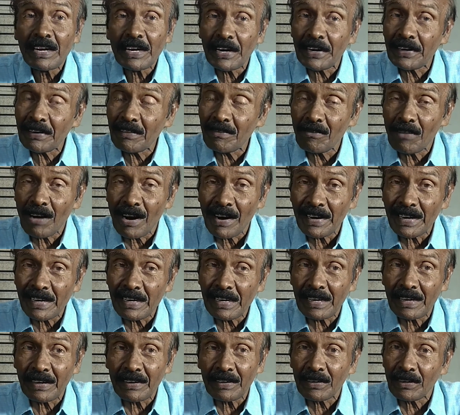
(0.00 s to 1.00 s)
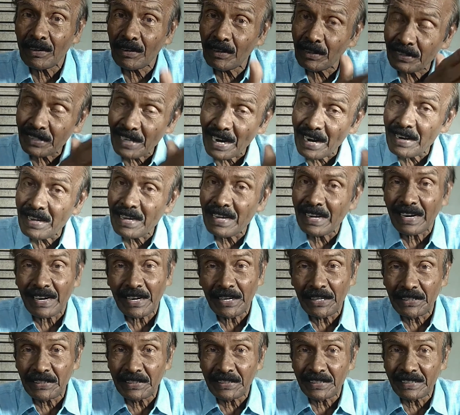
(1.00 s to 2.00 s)
இடம் வாடகைக்கு எடுக்கணும் தனி
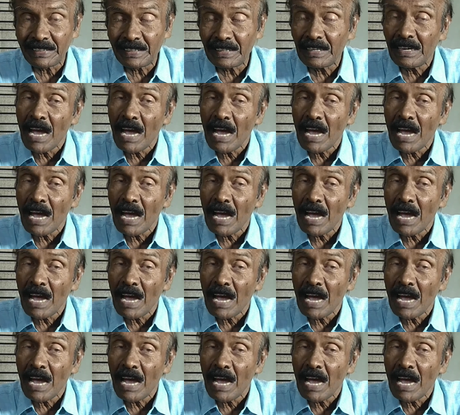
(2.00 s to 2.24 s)
ரெண்ட்டு